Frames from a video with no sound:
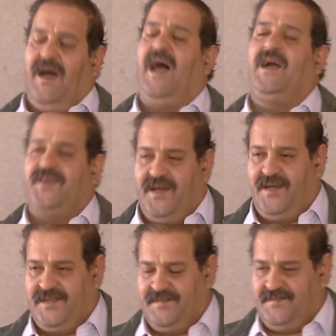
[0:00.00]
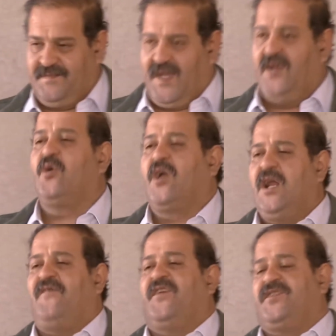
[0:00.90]
ما حدا لأنه
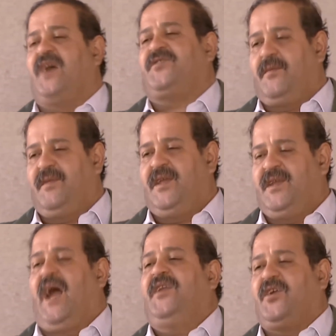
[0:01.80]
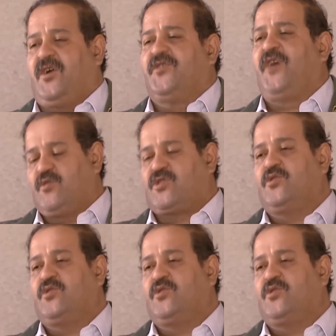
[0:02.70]
كلها فردات يمين يعني خرضة